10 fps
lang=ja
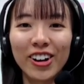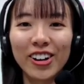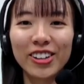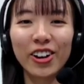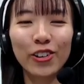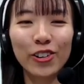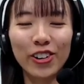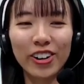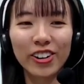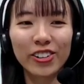なるほど。
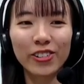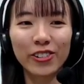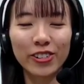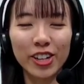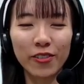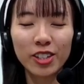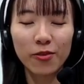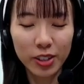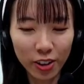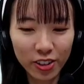ありがとうございます。
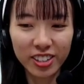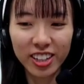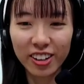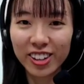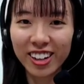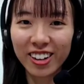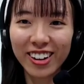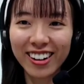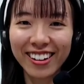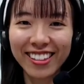まあ、それぞれセクターが
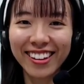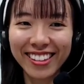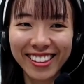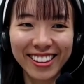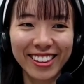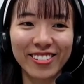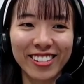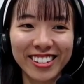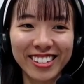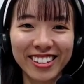分かれていてっていう
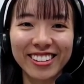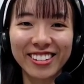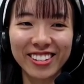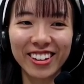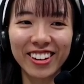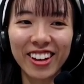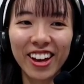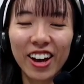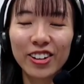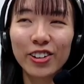感じなんですね。
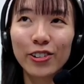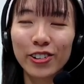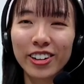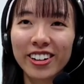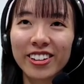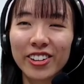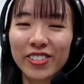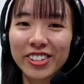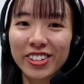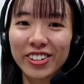なるほど。理解でき
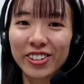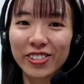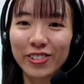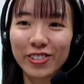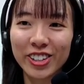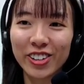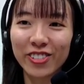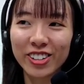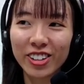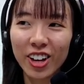ました。ありがとうござい
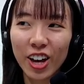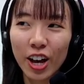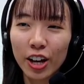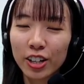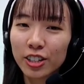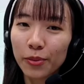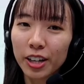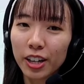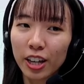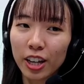ます。ちなみ
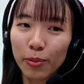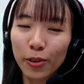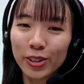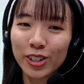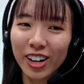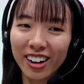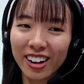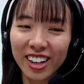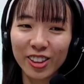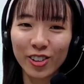に希望する
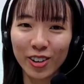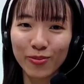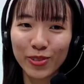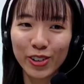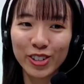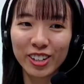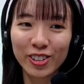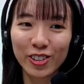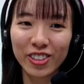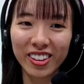案件とか
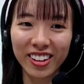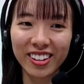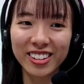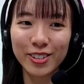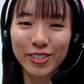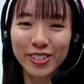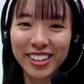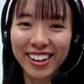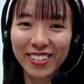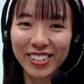プロジェクトって自分
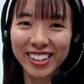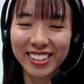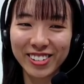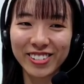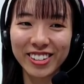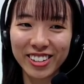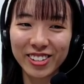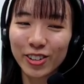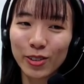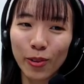で選べたりするんですかそ
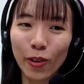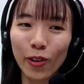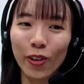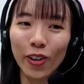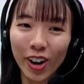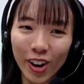れともこう、